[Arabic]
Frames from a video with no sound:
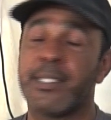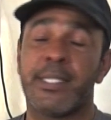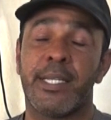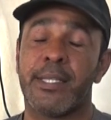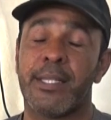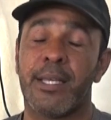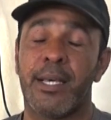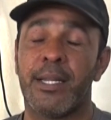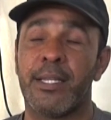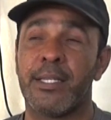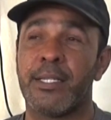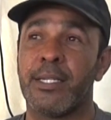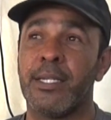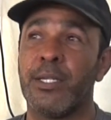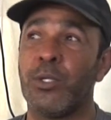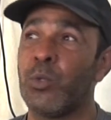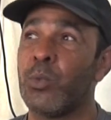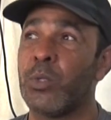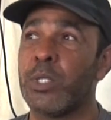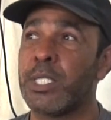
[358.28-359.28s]
لشيء ثالث
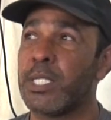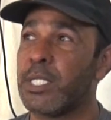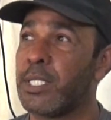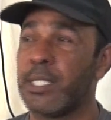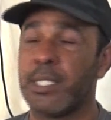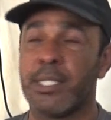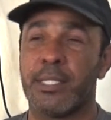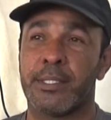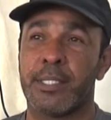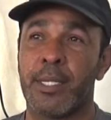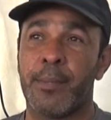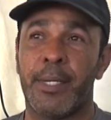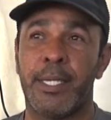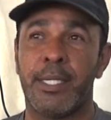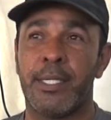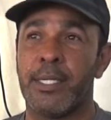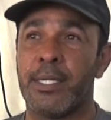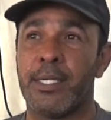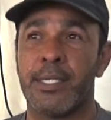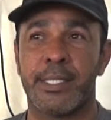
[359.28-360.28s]
اللي هو طبعا
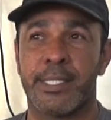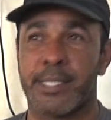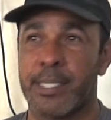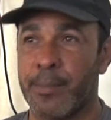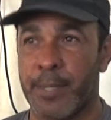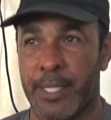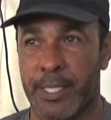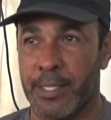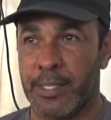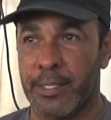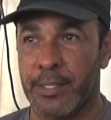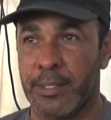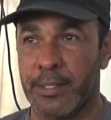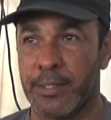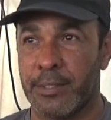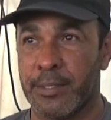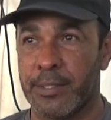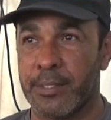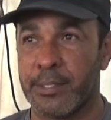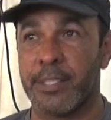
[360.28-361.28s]
السمك
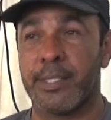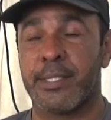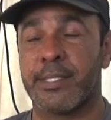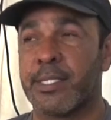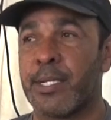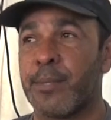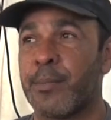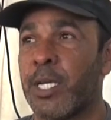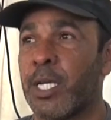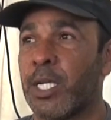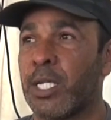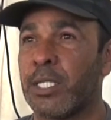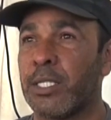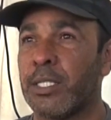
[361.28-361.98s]
صيد السمك